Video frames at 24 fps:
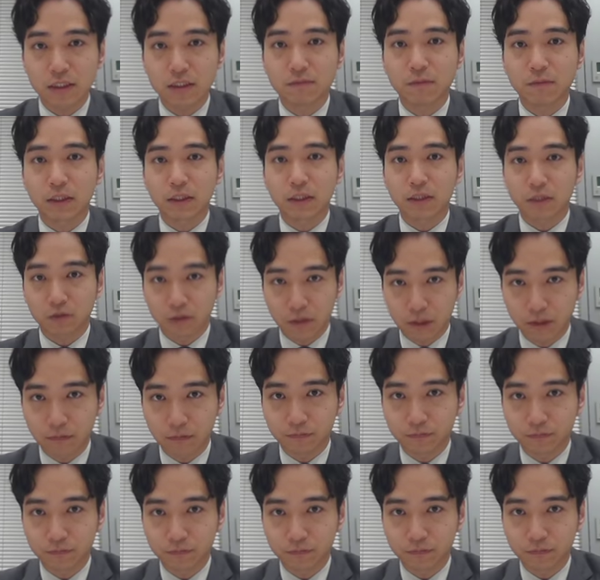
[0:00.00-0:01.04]
まった時、
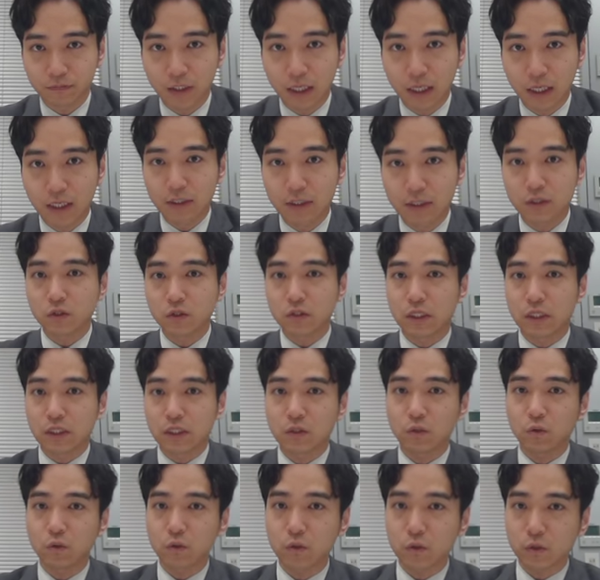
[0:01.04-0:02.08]
そして
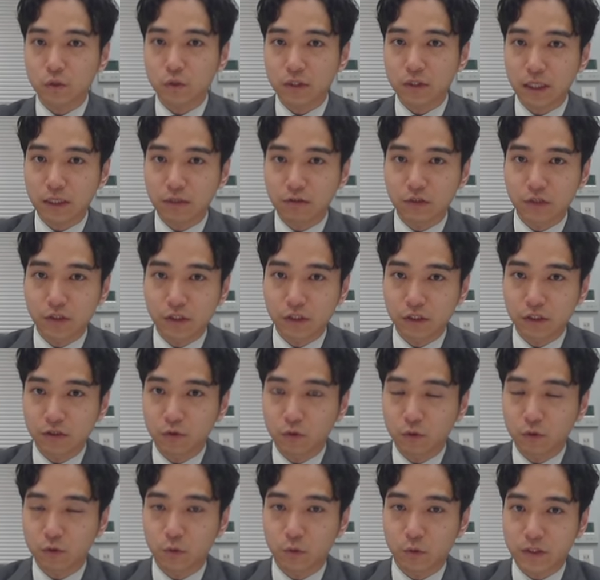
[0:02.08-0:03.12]
相続税の申
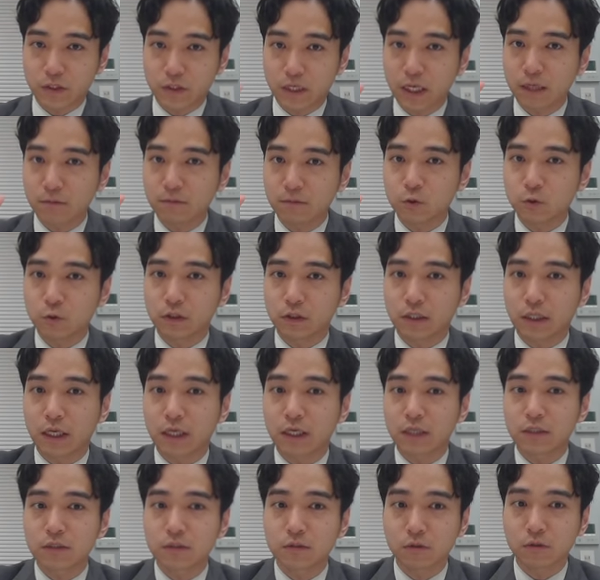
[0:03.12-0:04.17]
告書を税務署に
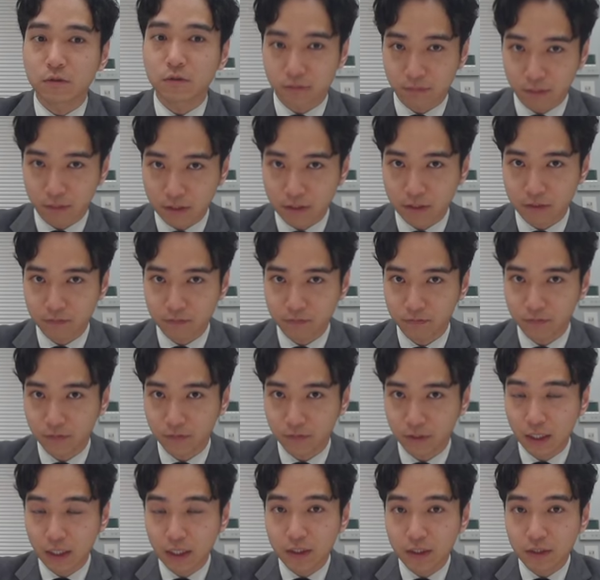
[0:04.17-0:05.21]
提出をします。
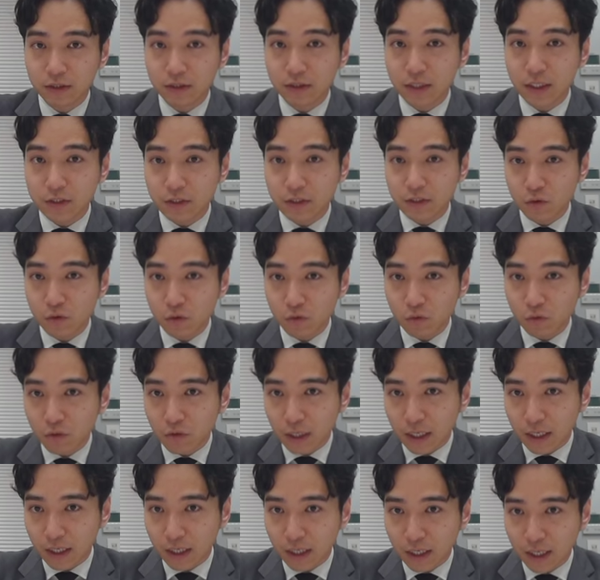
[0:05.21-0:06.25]
で、そ
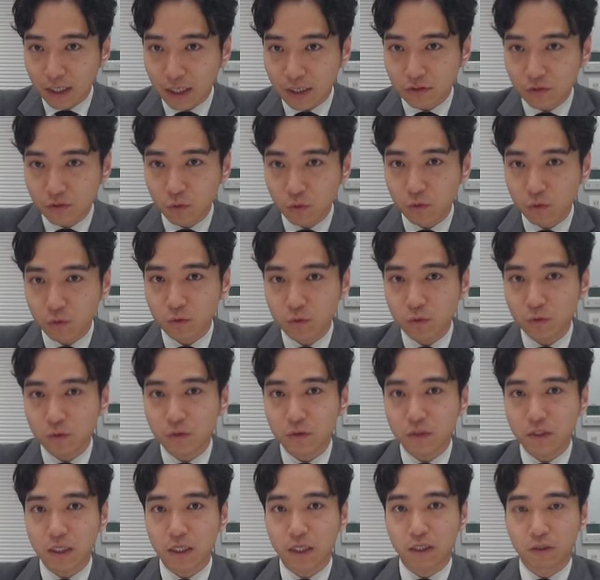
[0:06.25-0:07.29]
こから相
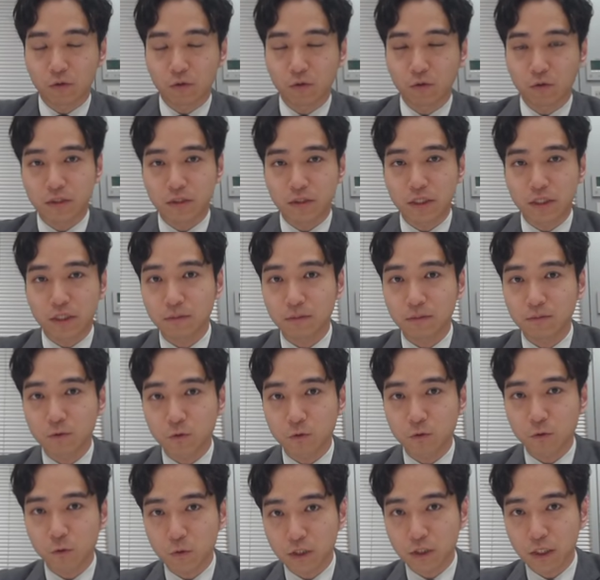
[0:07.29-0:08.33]
続税の税務
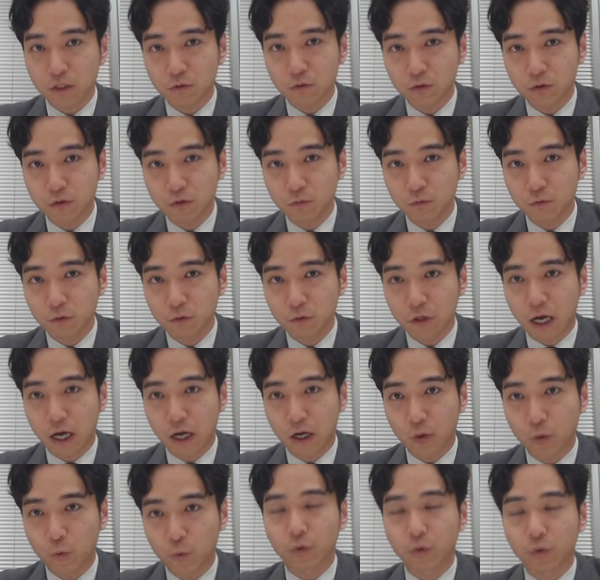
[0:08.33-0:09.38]
調査というもの
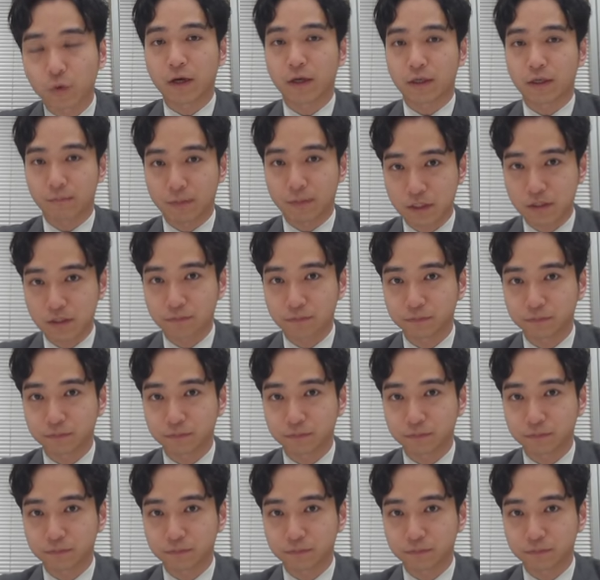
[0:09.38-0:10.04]
が行われます。